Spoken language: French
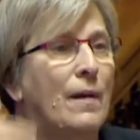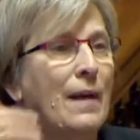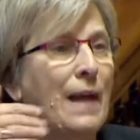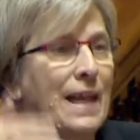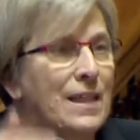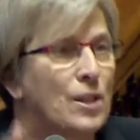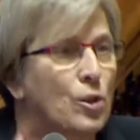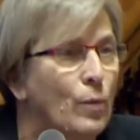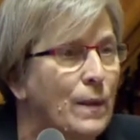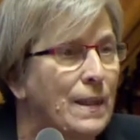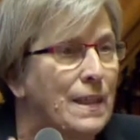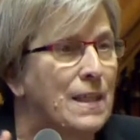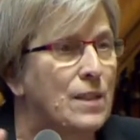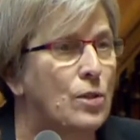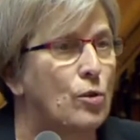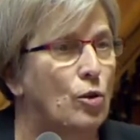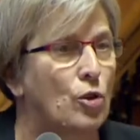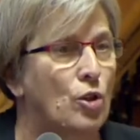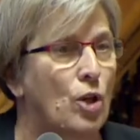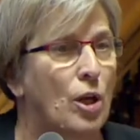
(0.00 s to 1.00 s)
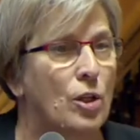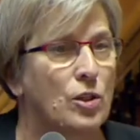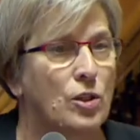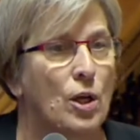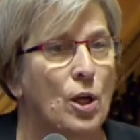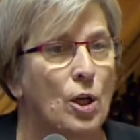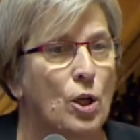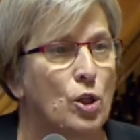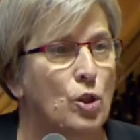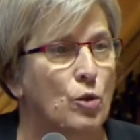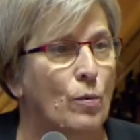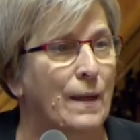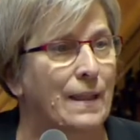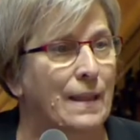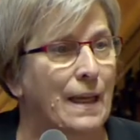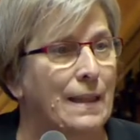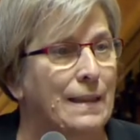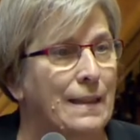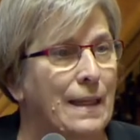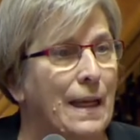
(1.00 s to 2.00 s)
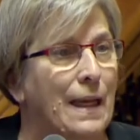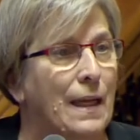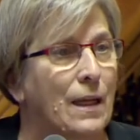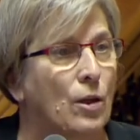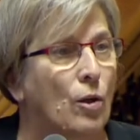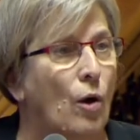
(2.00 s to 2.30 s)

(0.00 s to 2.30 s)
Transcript: la suite des urgences soit traitée